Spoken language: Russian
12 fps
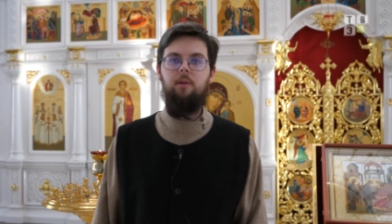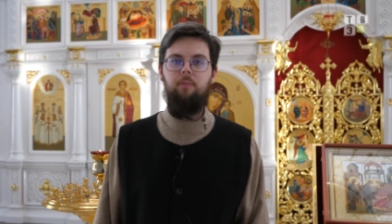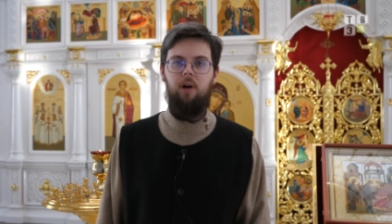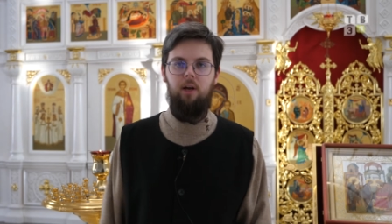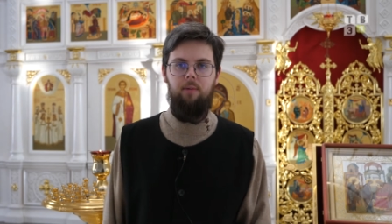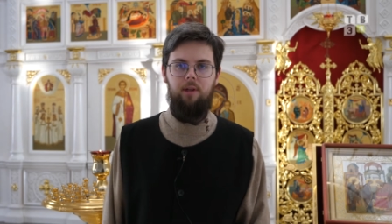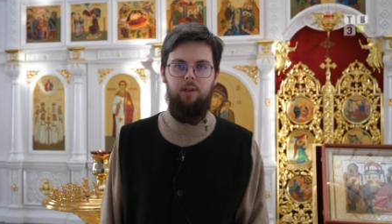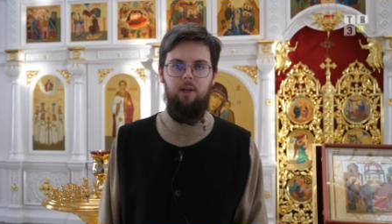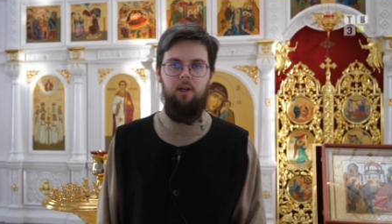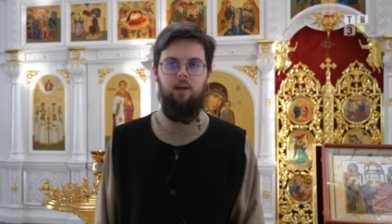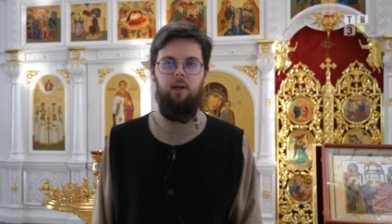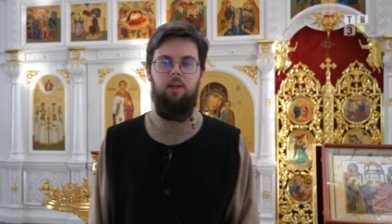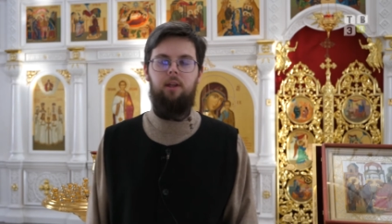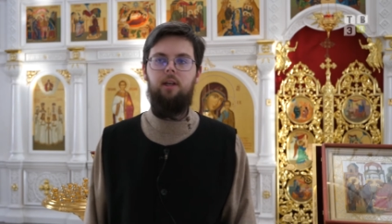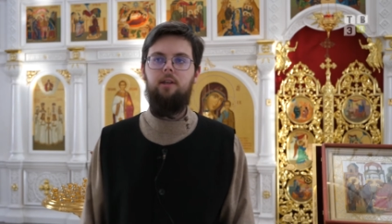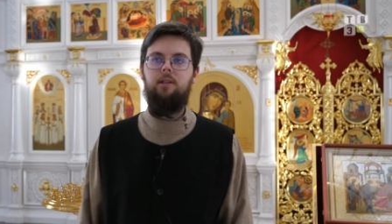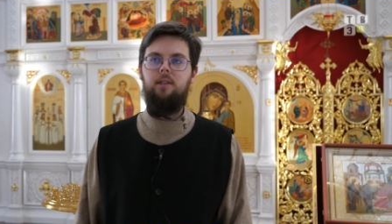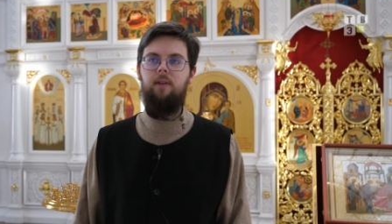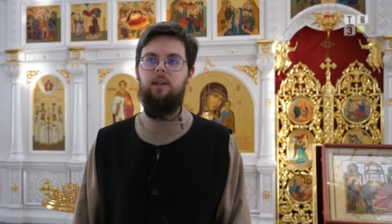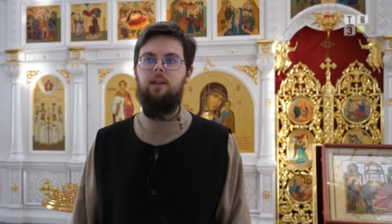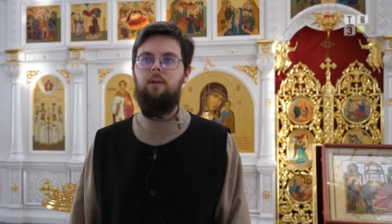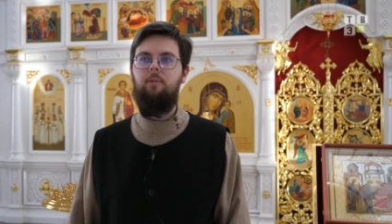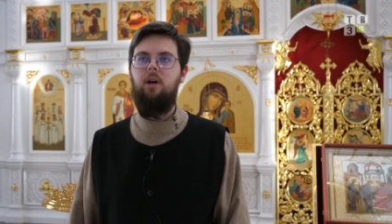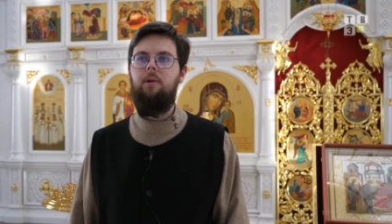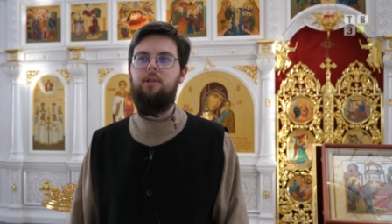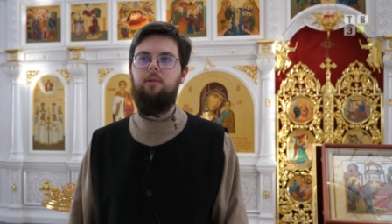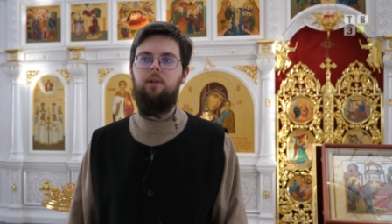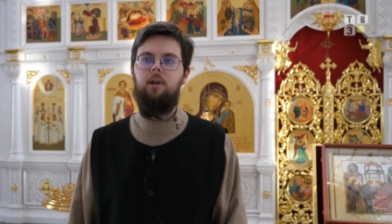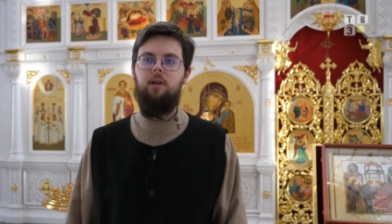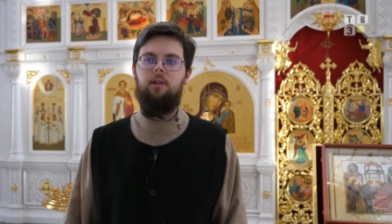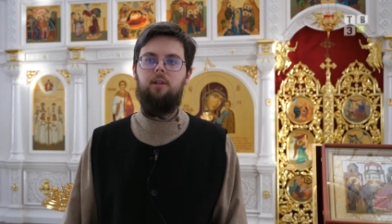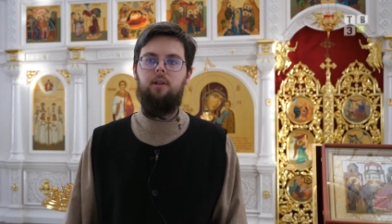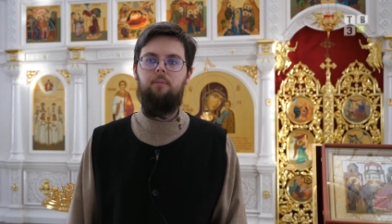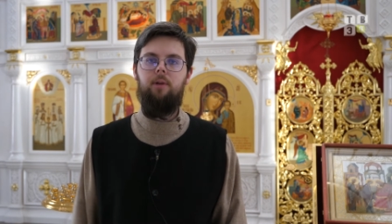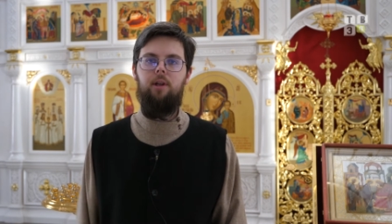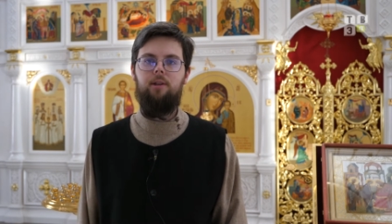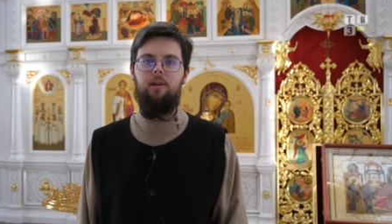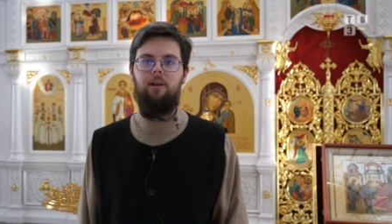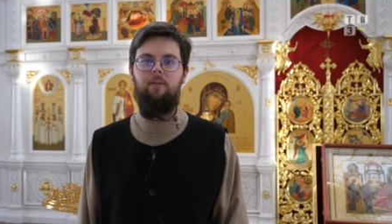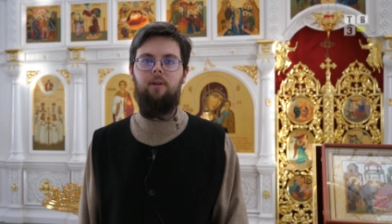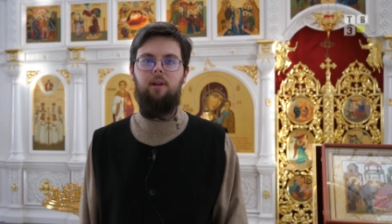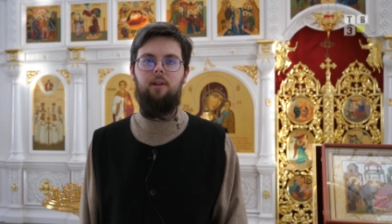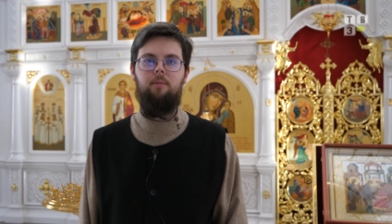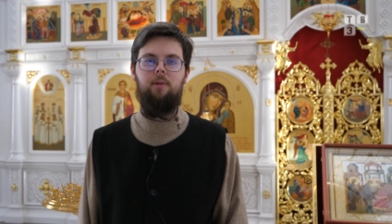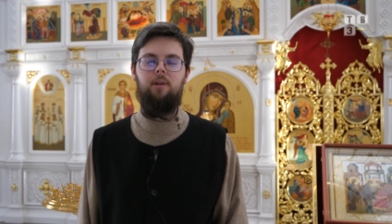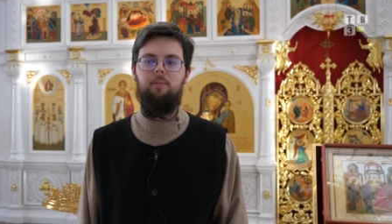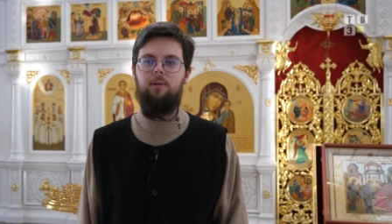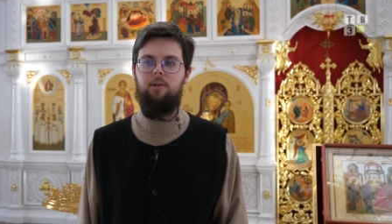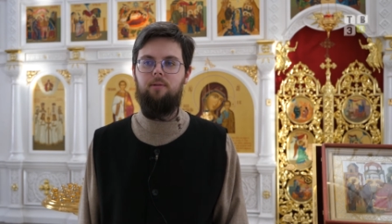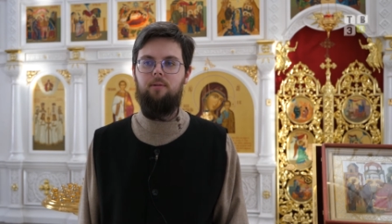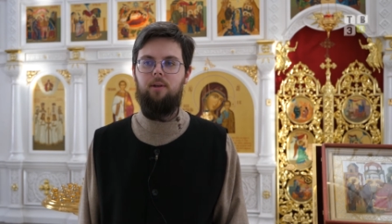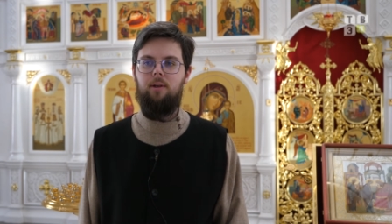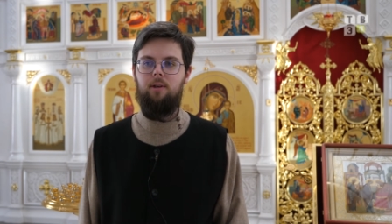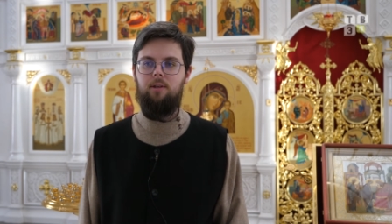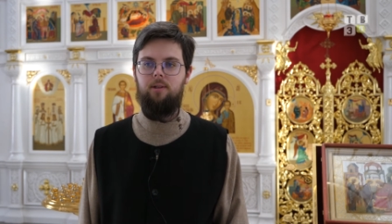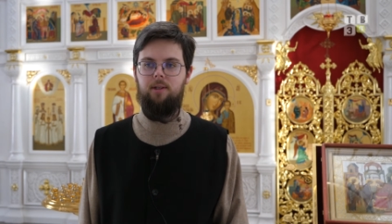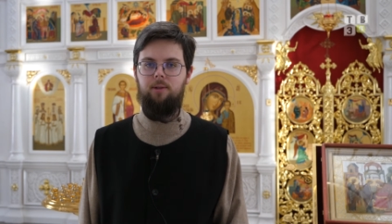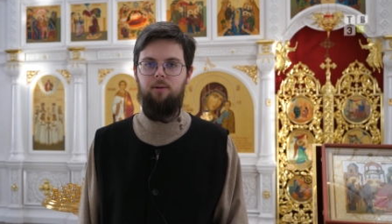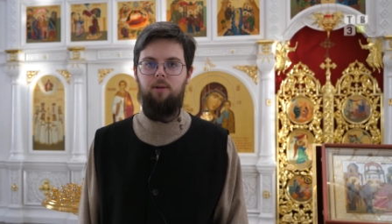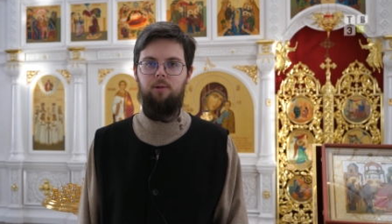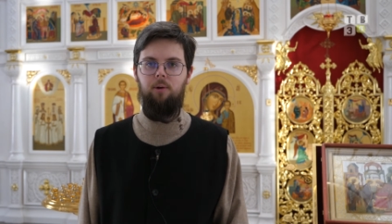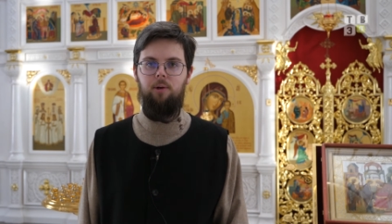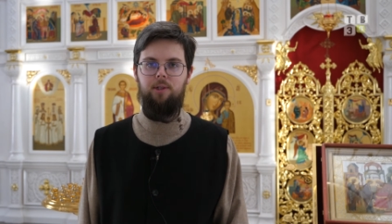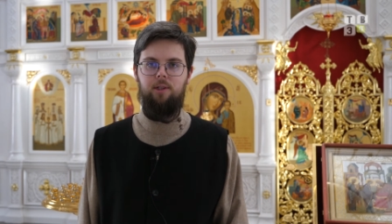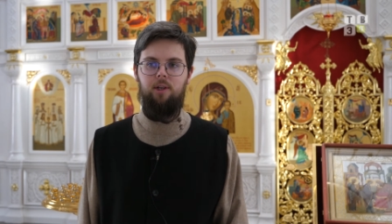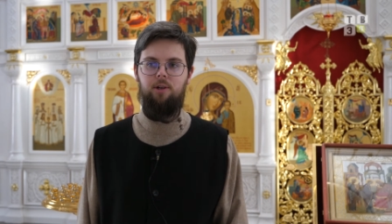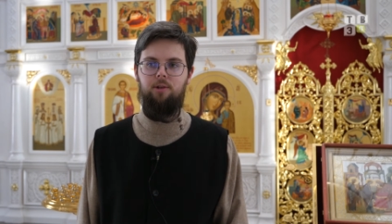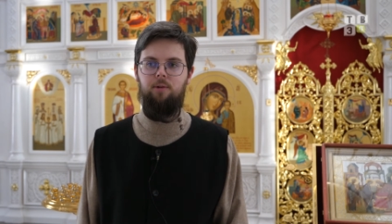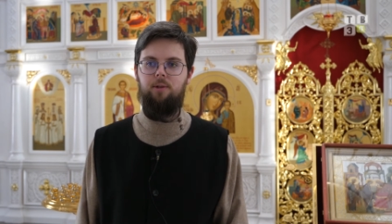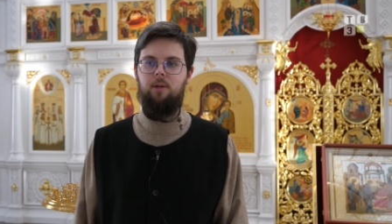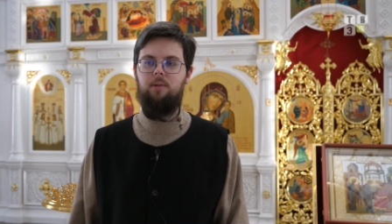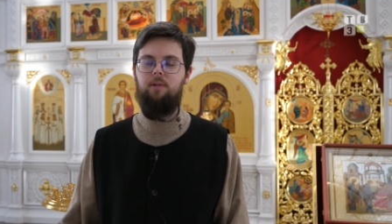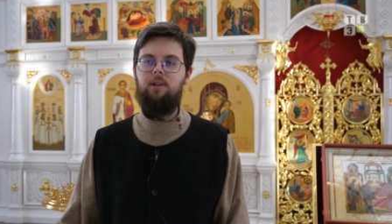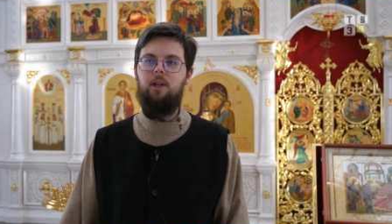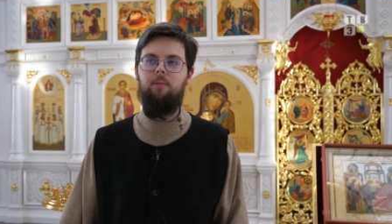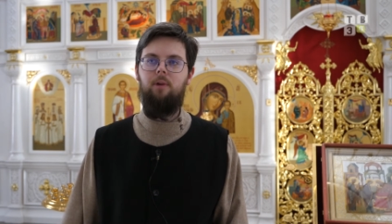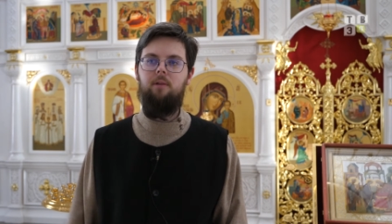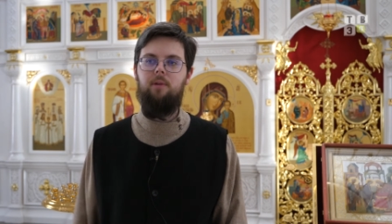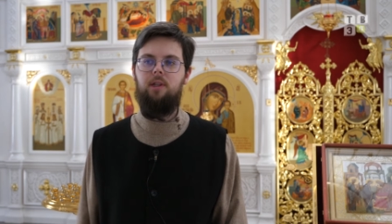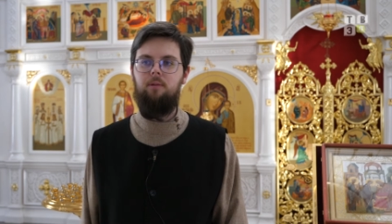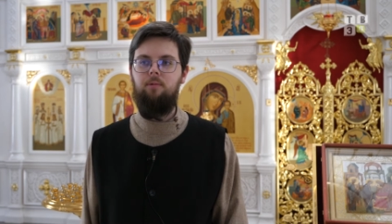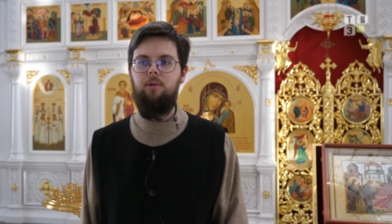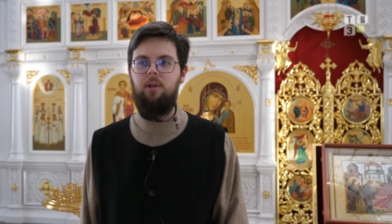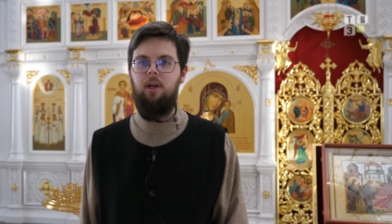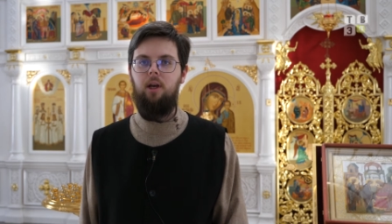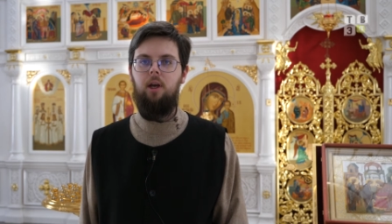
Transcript: память, да, не светлая память, вот как иногда принято говорить там где-нибудь на застольном тосте, да, что вот там светлая память тому-то.